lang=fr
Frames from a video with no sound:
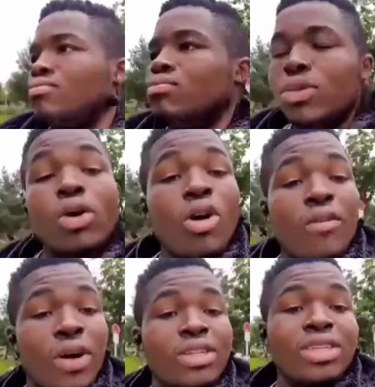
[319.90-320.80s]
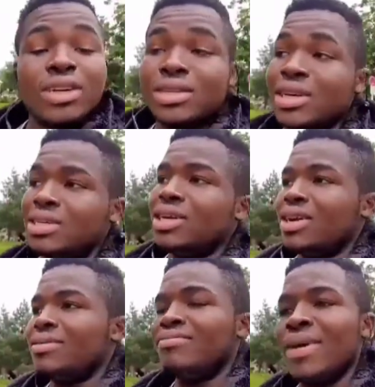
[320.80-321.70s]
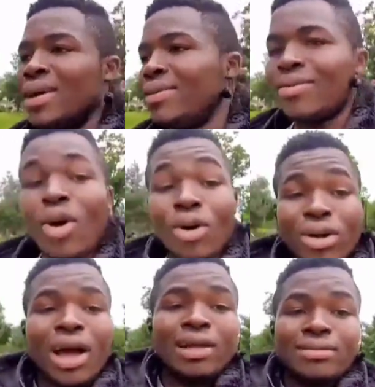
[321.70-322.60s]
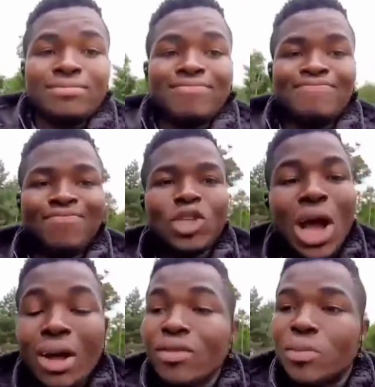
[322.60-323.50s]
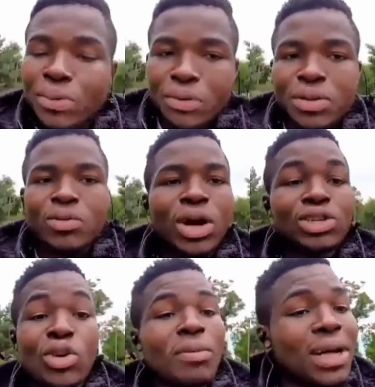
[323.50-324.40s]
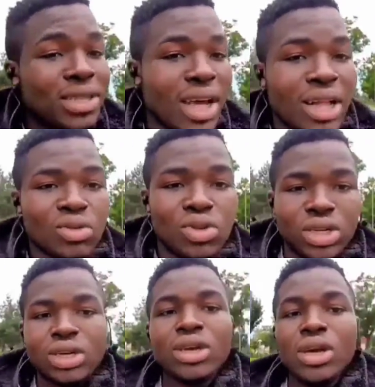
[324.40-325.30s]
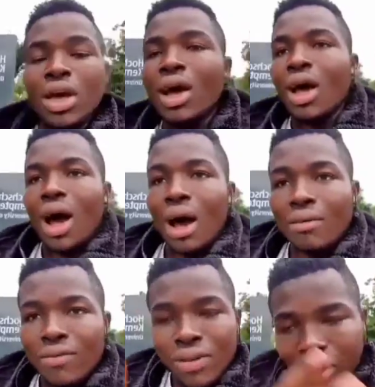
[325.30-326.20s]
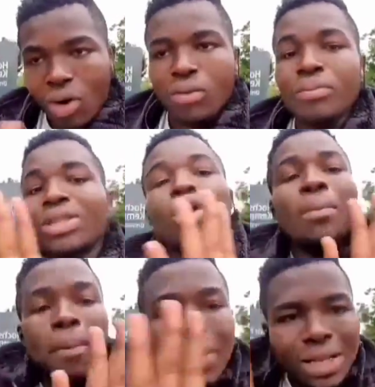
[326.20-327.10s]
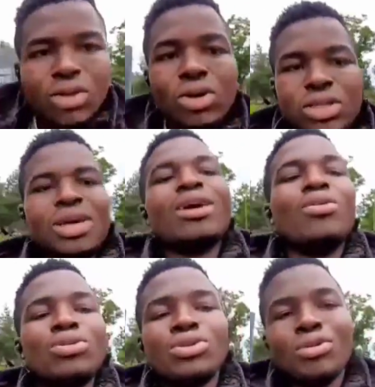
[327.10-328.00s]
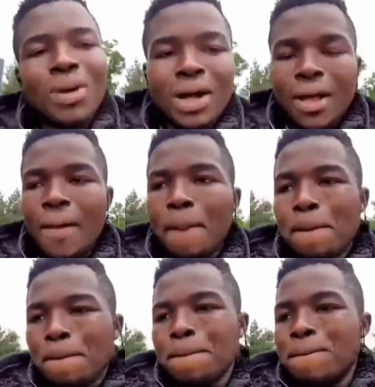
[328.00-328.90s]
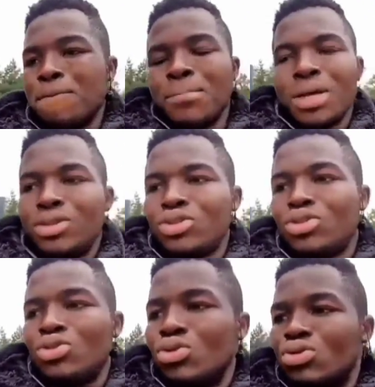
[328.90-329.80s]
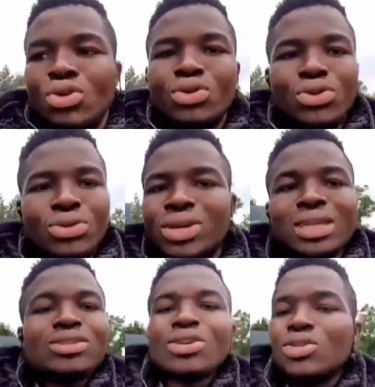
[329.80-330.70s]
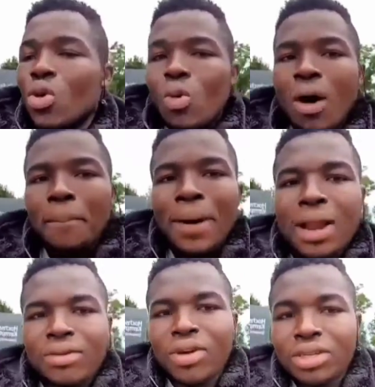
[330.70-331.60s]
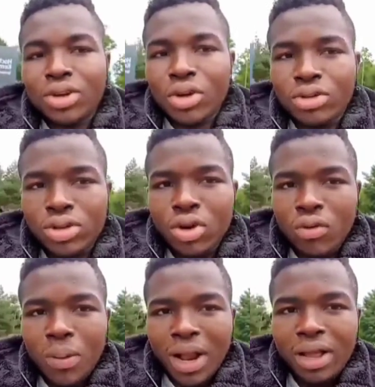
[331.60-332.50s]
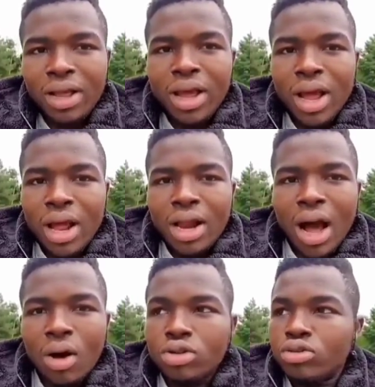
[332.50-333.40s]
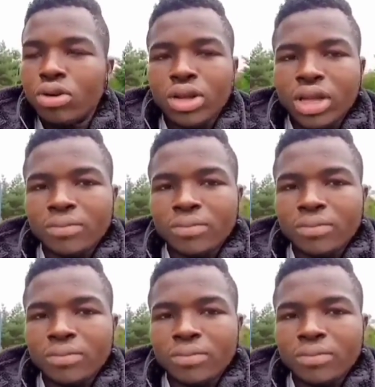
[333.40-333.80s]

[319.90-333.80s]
de quand on dit que c'est cher, mais quand on regarde, tu arrives le premier mois, tu commences à toucher environ, mettons même 1200 euros seulement. Mais de, quest que, de quoi on parle Voilà ce que tu dois vous parler. La Rockshule de